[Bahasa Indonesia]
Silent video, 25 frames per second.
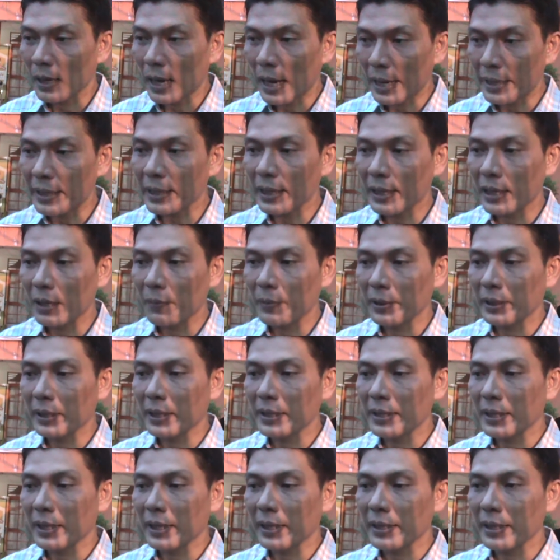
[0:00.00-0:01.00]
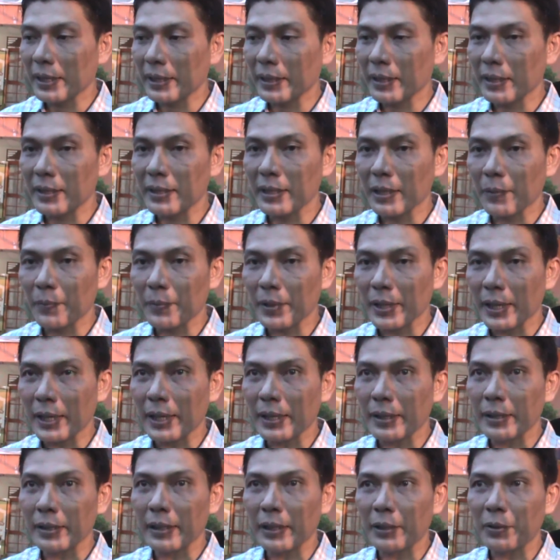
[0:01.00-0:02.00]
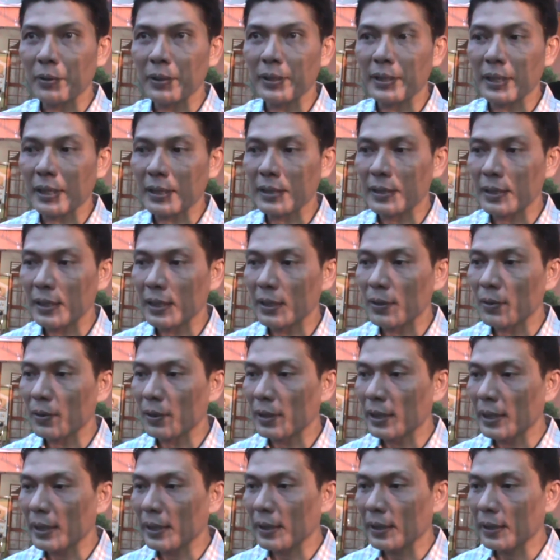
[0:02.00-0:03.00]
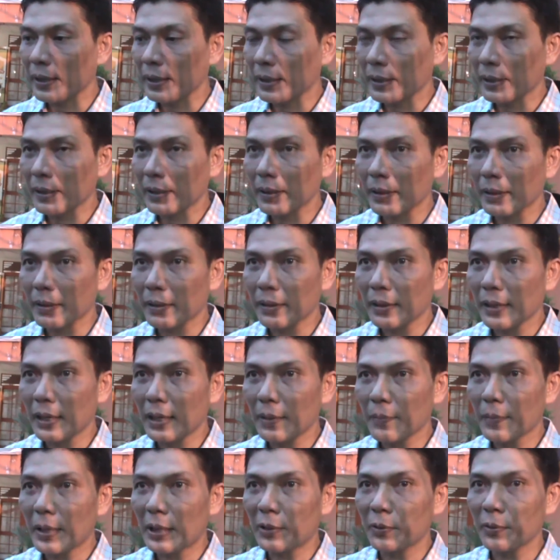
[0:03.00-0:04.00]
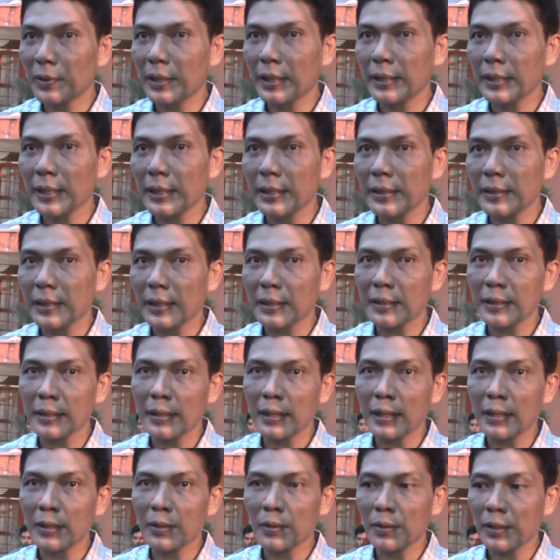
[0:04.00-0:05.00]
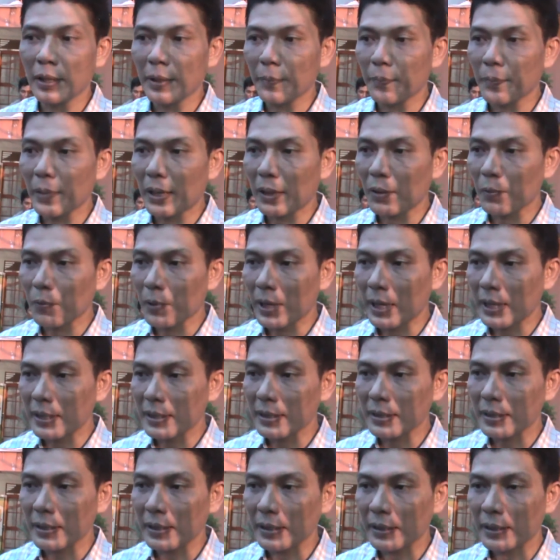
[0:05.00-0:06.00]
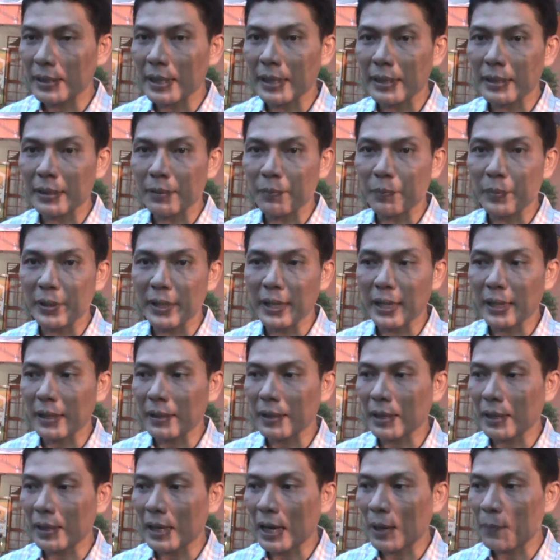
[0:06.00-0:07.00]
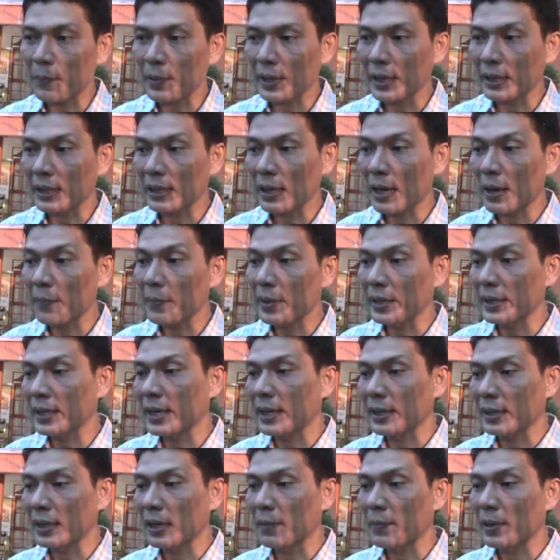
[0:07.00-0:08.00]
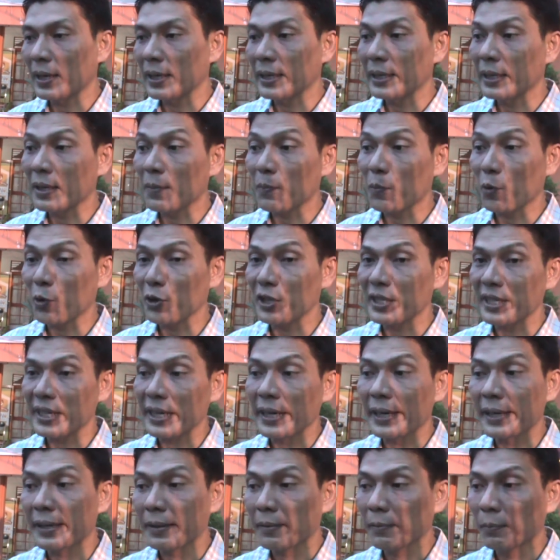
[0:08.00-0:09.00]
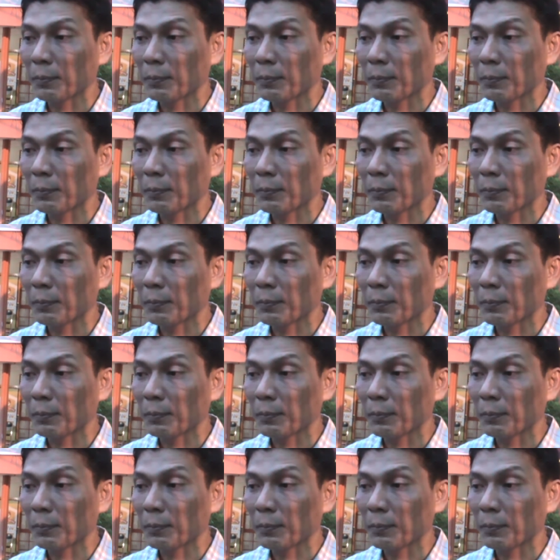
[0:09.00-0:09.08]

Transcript: Ada, ada berita acaranya kita siapkan, itu disaksikan oleh dalam aturannya disaksikan oleh Panwas dan pihak aparat keamanan, dalam nah, ini kepolisian.